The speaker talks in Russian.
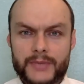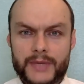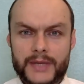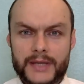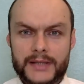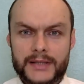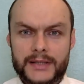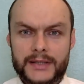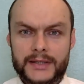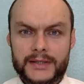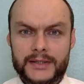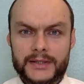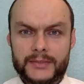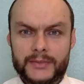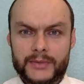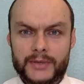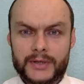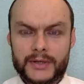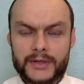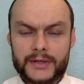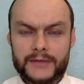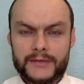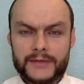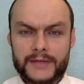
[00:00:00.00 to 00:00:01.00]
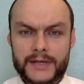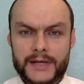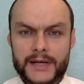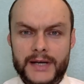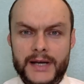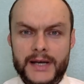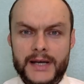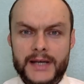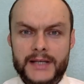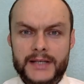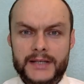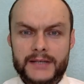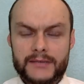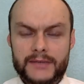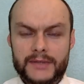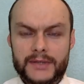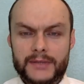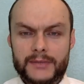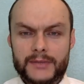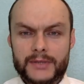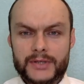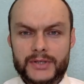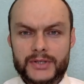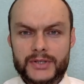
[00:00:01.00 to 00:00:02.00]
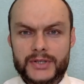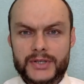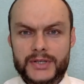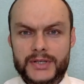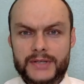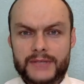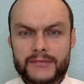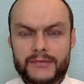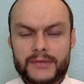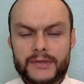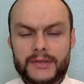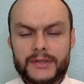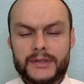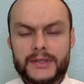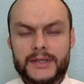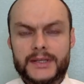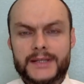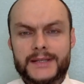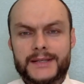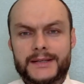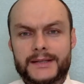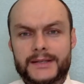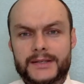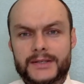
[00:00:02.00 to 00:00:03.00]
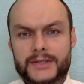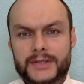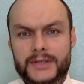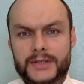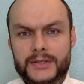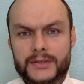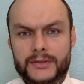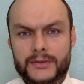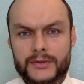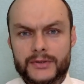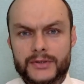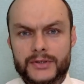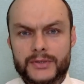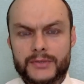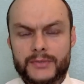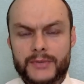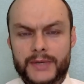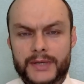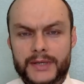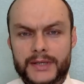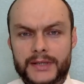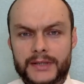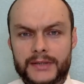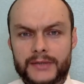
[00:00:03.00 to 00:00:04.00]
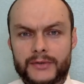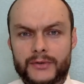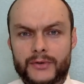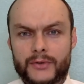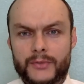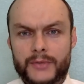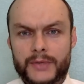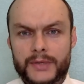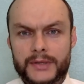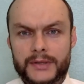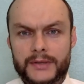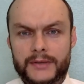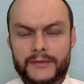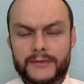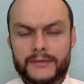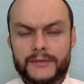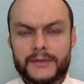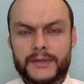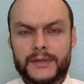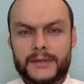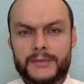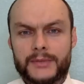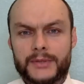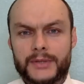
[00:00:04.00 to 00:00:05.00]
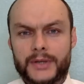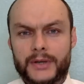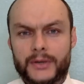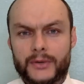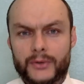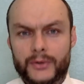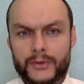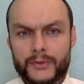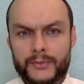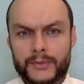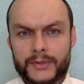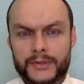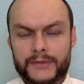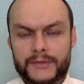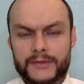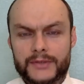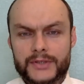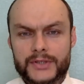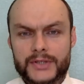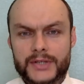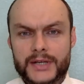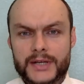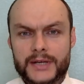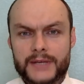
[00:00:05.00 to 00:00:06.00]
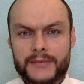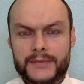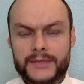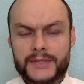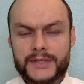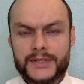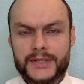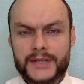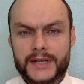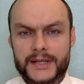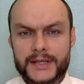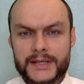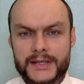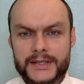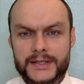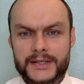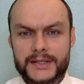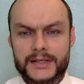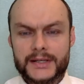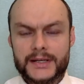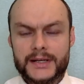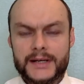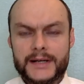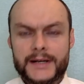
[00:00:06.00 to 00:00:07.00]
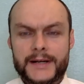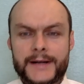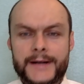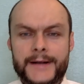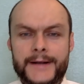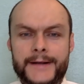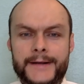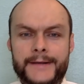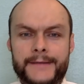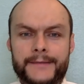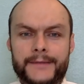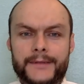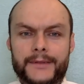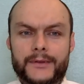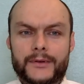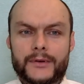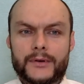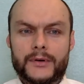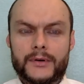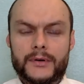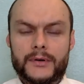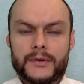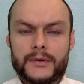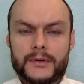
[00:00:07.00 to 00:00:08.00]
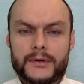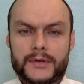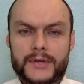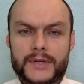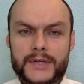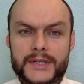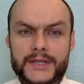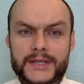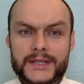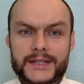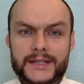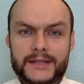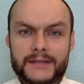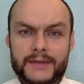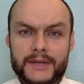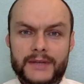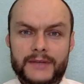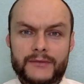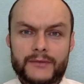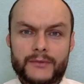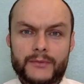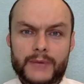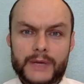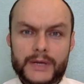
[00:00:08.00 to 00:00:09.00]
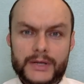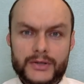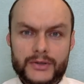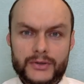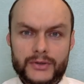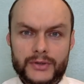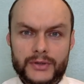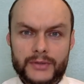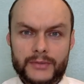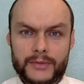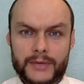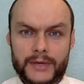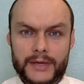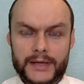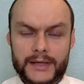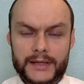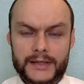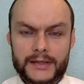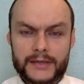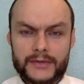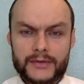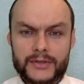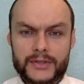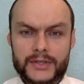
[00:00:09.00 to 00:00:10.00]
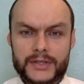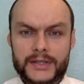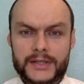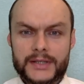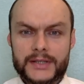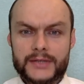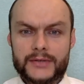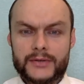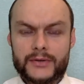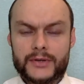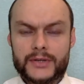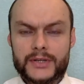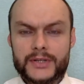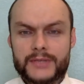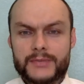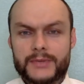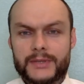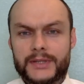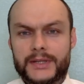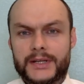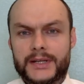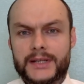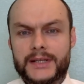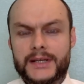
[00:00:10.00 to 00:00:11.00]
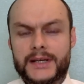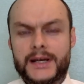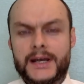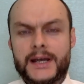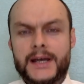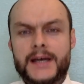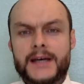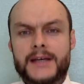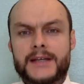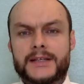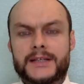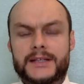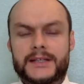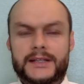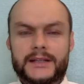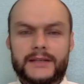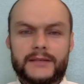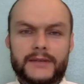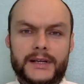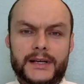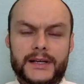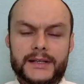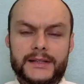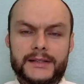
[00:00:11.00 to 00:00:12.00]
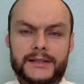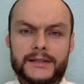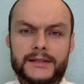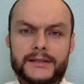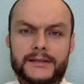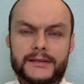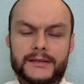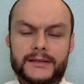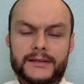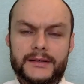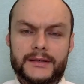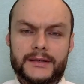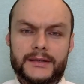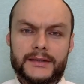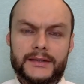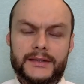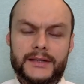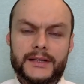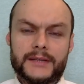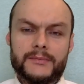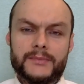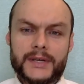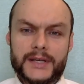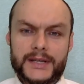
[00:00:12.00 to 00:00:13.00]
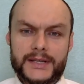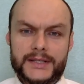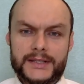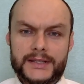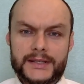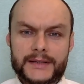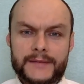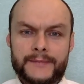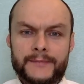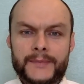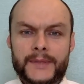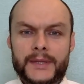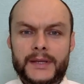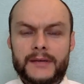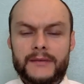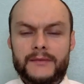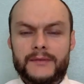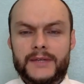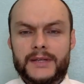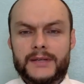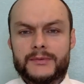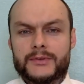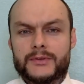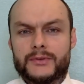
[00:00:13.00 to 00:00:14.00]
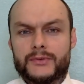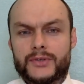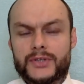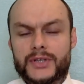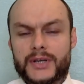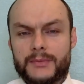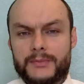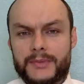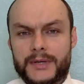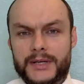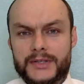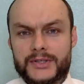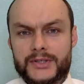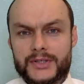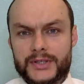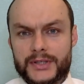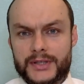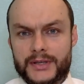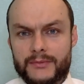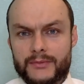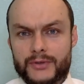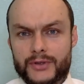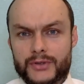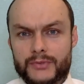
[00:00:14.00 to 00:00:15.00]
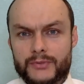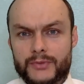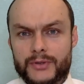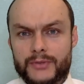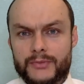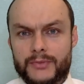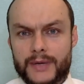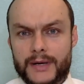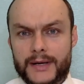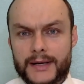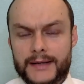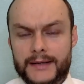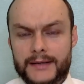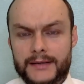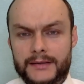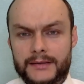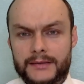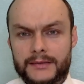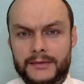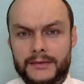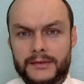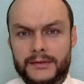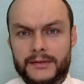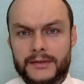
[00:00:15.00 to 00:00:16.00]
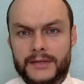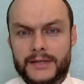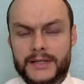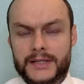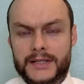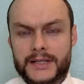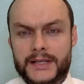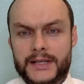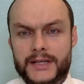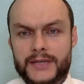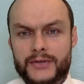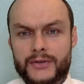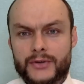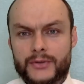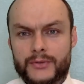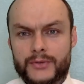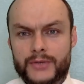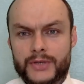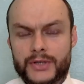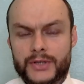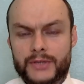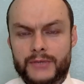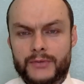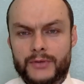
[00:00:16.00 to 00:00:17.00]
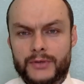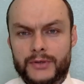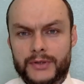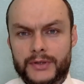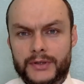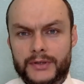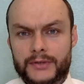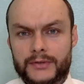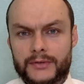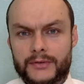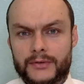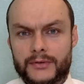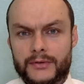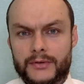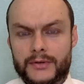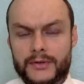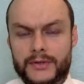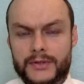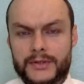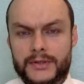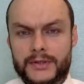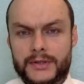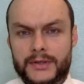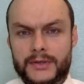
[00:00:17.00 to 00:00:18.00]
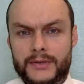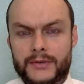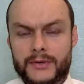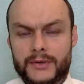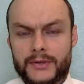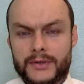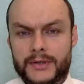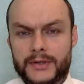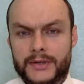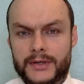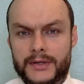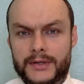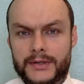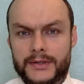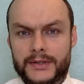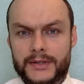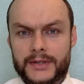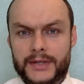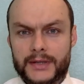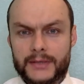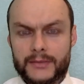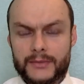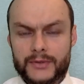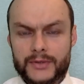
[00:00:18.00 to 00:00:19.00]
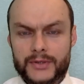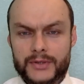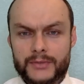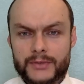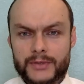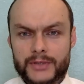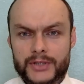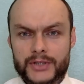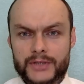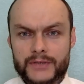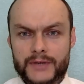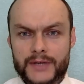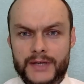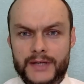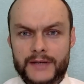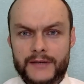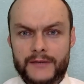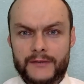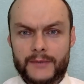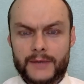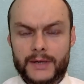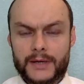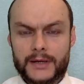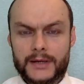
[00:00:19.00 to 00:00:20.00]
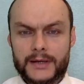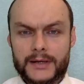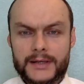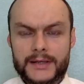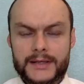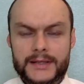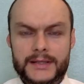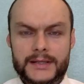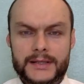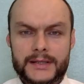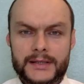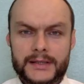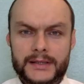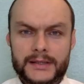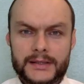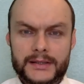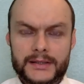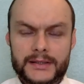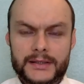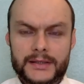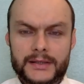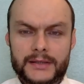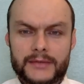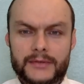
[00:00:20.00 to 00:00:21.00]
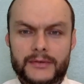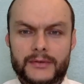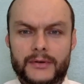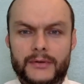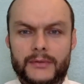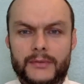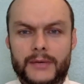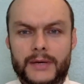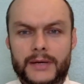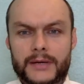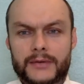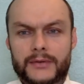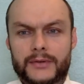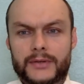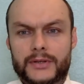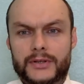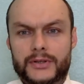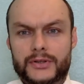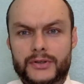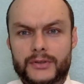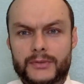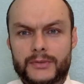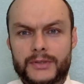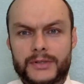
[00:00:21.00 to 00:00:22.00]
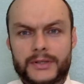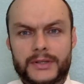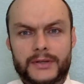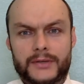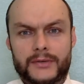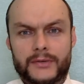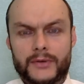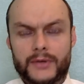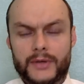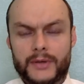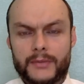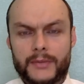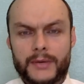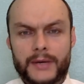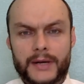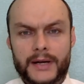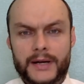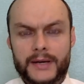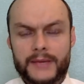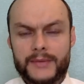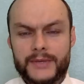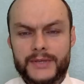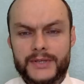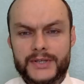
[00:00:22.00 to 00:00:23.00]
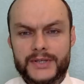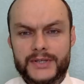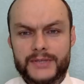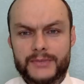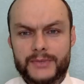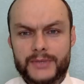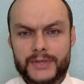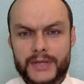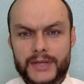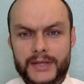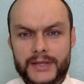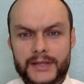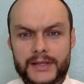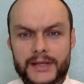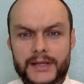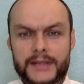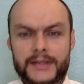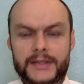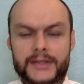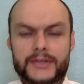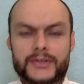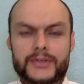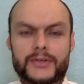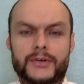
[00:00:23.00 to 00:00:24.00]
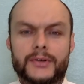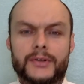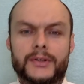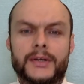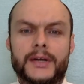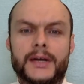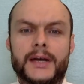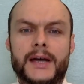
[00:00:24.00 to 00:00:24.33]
5 лет непрерывно с видом на жительство и достаточно сложный пакет документов, там и доход подтверждаем, и знание языка, но э, есть основания в упрощенном порядке, то есть когда срок рассмотрения составляет э, 3 месяца. В данном случае, опять же, это может быть брак. Э, если есть общий ребенок, то с 3 года не требуется проживание в брака. Если нет детей, то браку должно быть 3 года, пока без изменений на этот счет.